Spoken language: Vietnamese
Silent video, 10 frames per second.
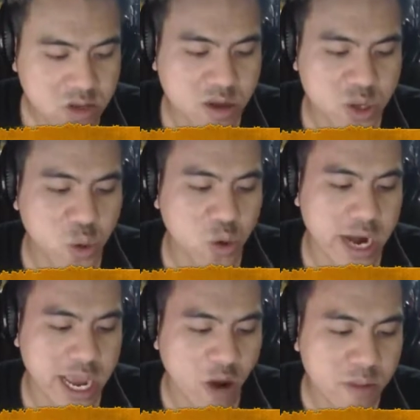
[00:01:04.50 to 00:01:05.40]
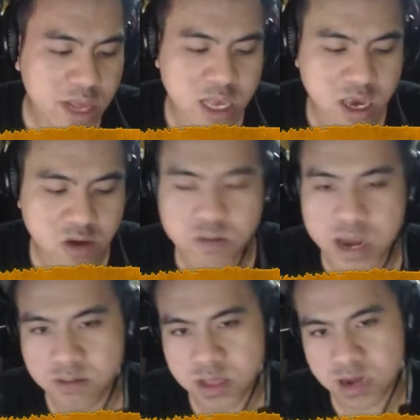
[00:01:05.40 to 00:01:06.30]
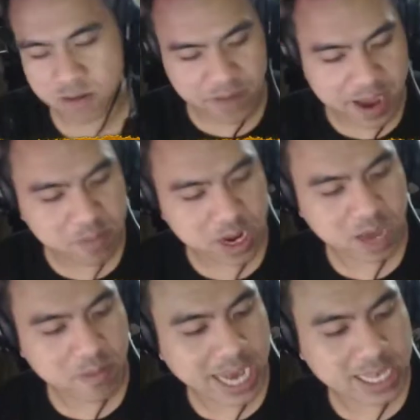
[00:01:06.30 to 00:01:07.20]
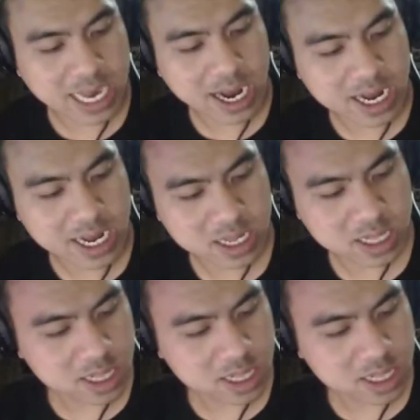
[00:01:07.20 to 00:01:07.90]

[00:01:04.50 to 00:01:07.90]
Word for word: là dù có đéo biết gì cũng đéo bao giờ được phép để bài trắng rồi